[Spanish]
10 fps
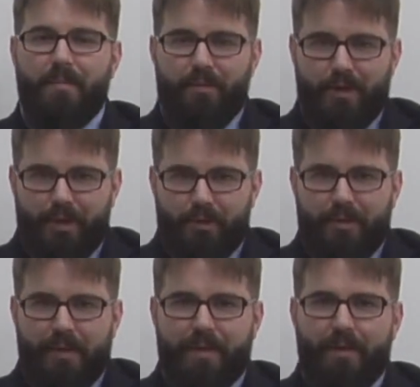Por ello,
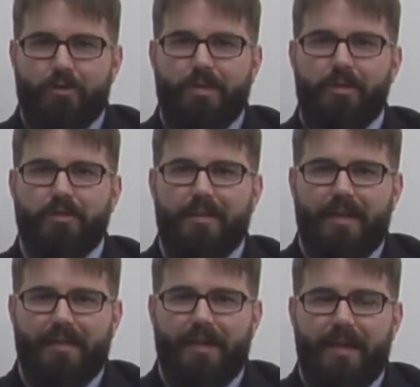también los años
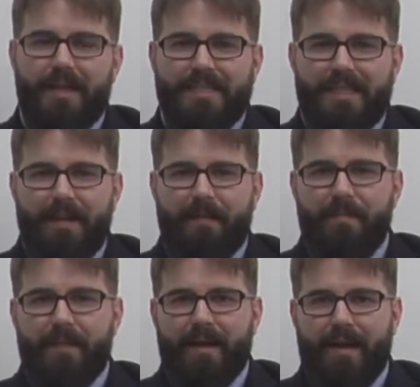70 se van a
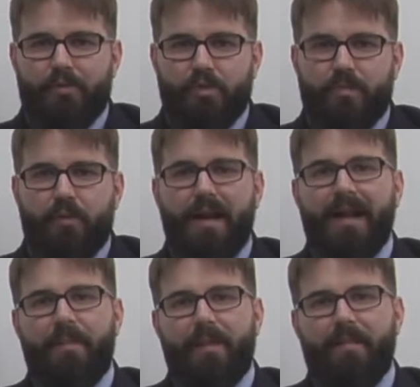ver marcados por
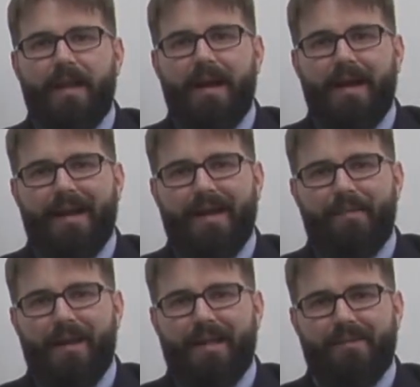la primera gran
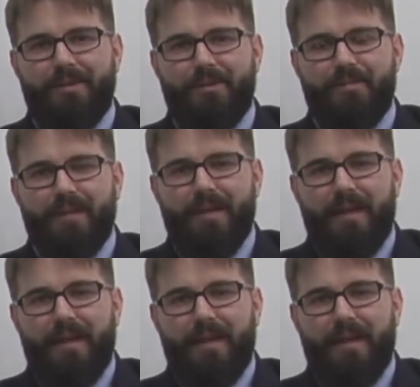ampliación